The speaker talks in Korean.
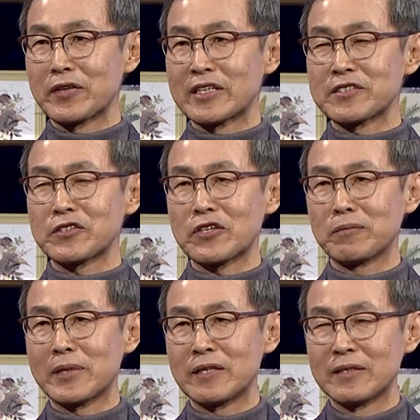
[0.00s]
생활에서
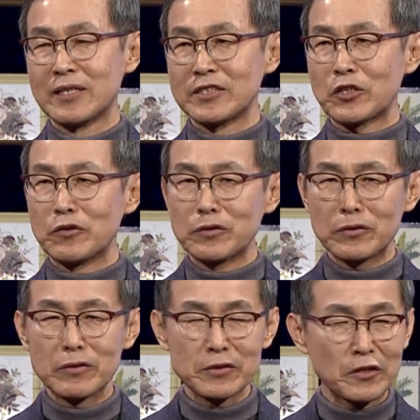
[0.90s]
정말
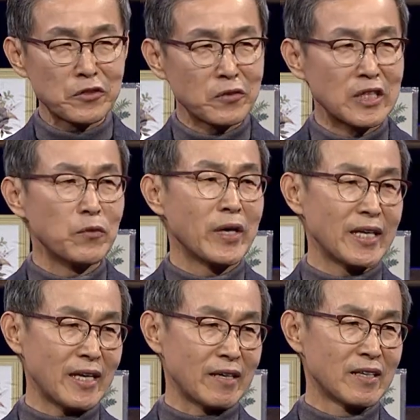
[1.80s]
전공 서적
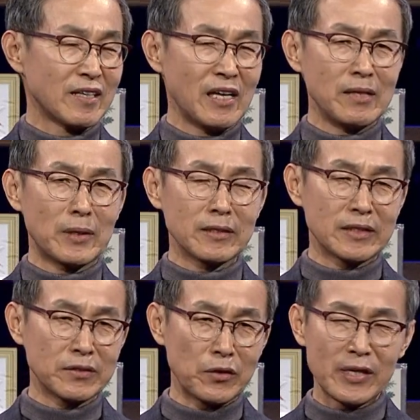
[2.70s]
이외에
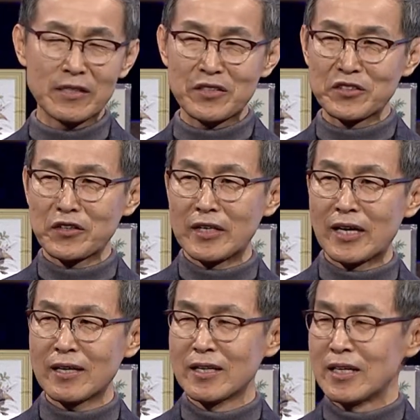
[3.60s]
일반 그 교양
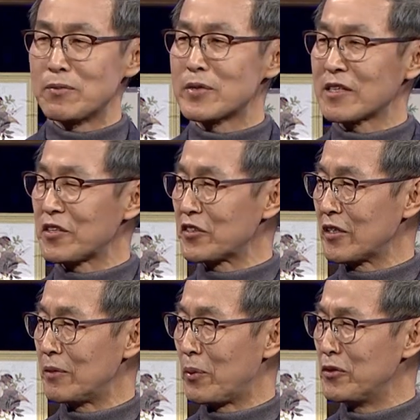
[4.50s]
서적이나 인문학
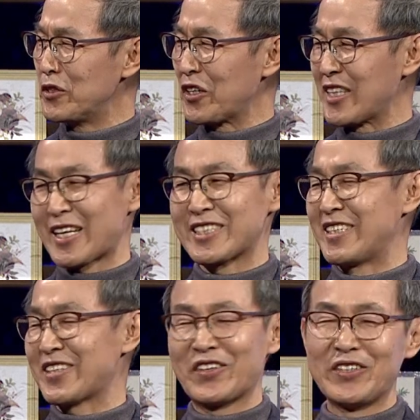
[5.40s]
서적을 본 적이
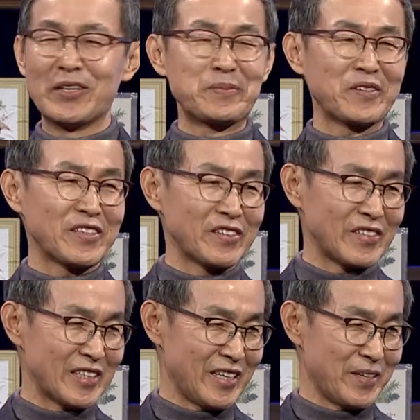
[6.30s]
사실은 거의 없었던
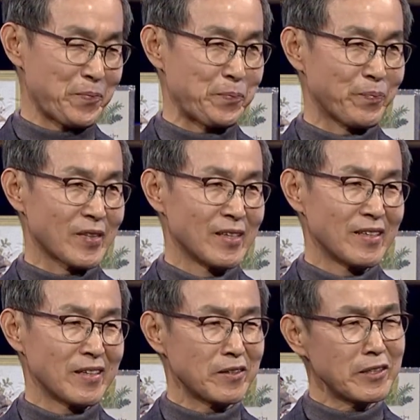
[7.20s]
것 같아요.
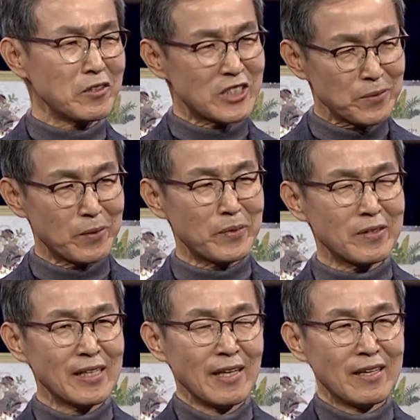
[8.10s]
그러니 어찌
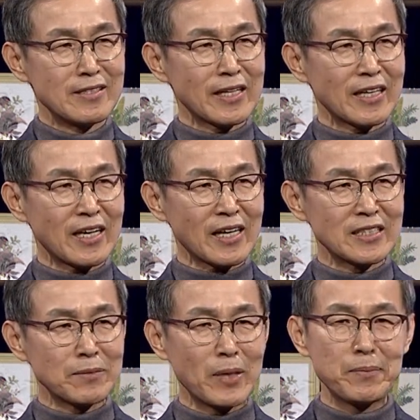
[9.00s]
보면 인생이
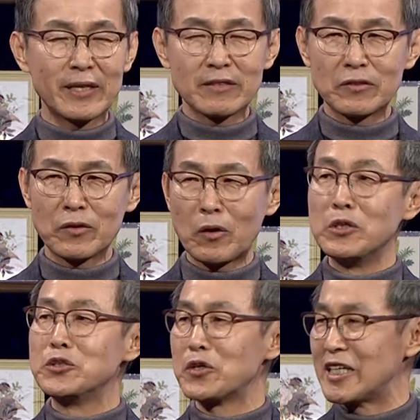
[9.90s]
약간 좀 메마르고
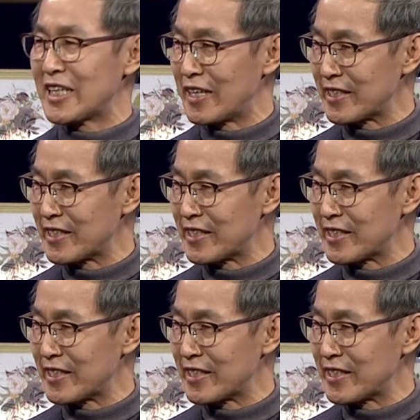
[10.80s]
건조하지